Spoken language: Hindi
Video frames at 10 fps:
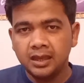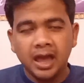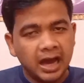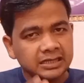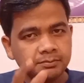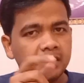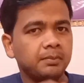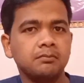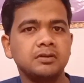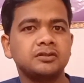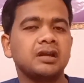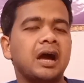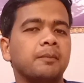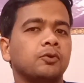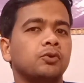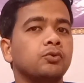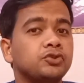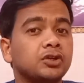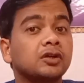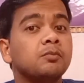आज मेरा परमेश्वर आपको उन
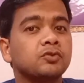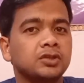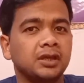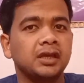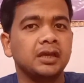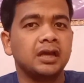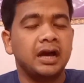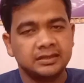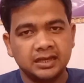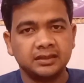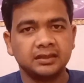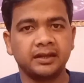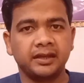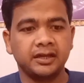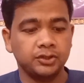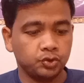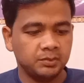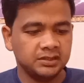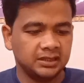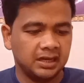जख्मों से आज़ाद करेगा यीशु
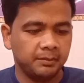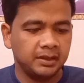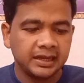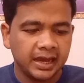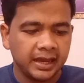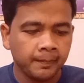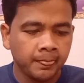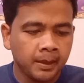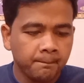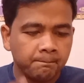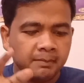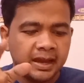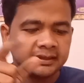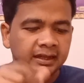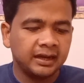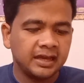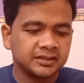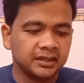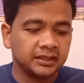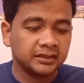मसीह के नाम में लिखा है मैं तेरे इलाज
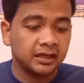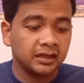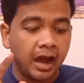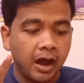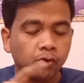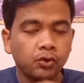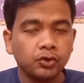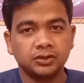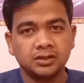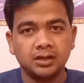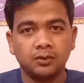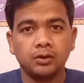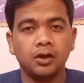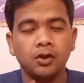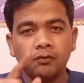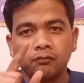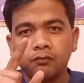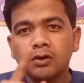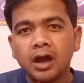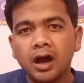करके तेरे घाव को चंगा करूँगा वो
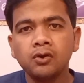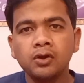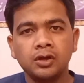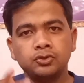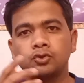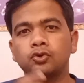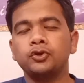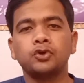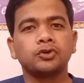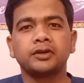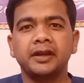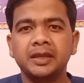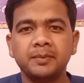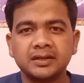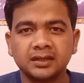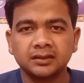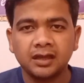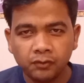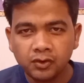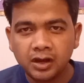घाव जो कोई डॉक्टर नहीं भर
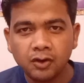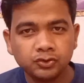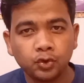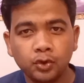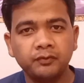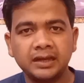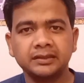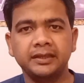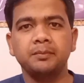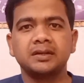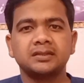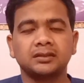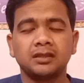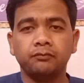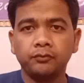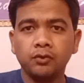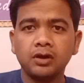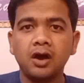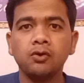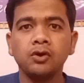सकता वो घाव जो कोई वैद्य नहीं भर सकता वो
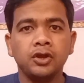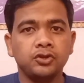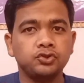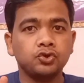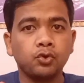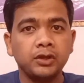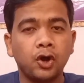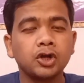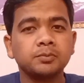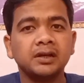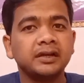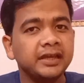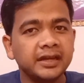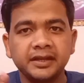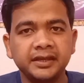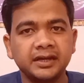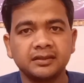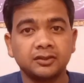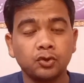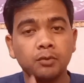घाव जो कोई हॉस्पिटल ठीक नहीं कर
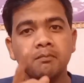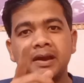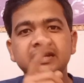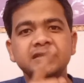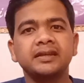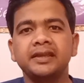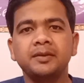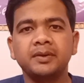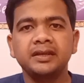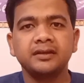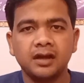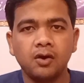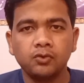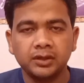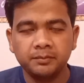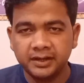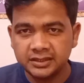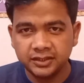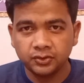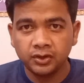सकता कोई मेडिसिन नहीं बनी इन घावों की मेरे
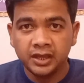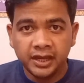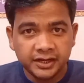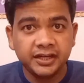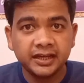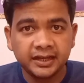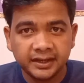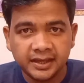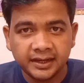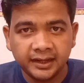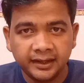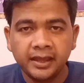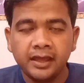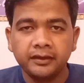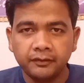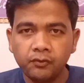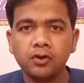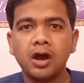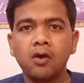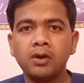अजीज तो ठीक करने के लिए ये वो
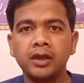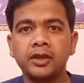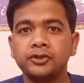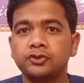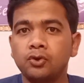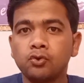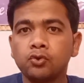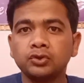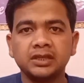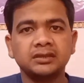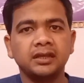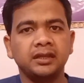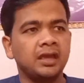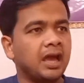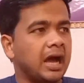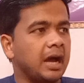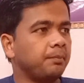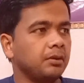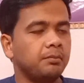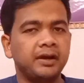घाव है जो लोगों को दिखते नहीं
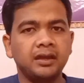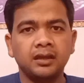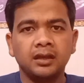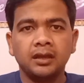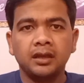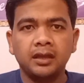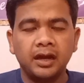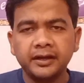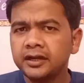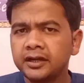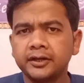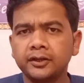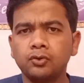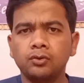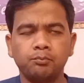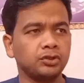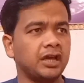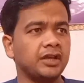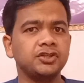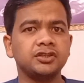आप बड़े हटे कट्टे हो बहुत
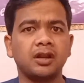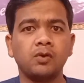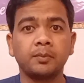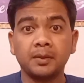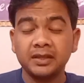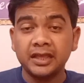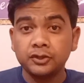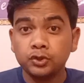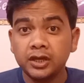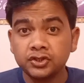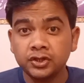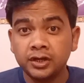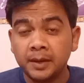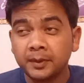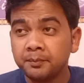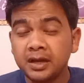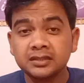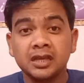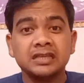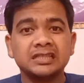अच्छी तरह हो आपके पास एजुकेशन है आपके
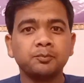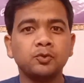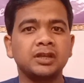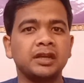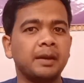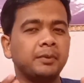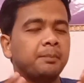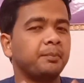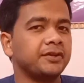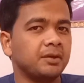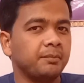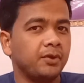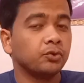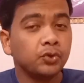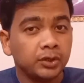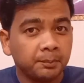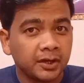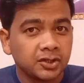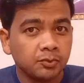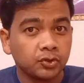पास सब कुछ लेकिन आप डिप्रेशन में हो क्यों
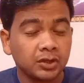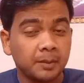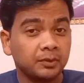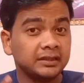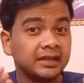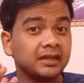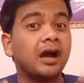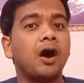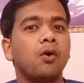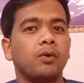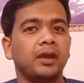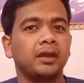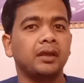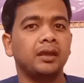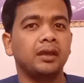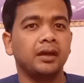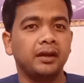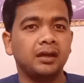डिप्रेशन में हो क्योंकि आपके अंदर घाव है है ना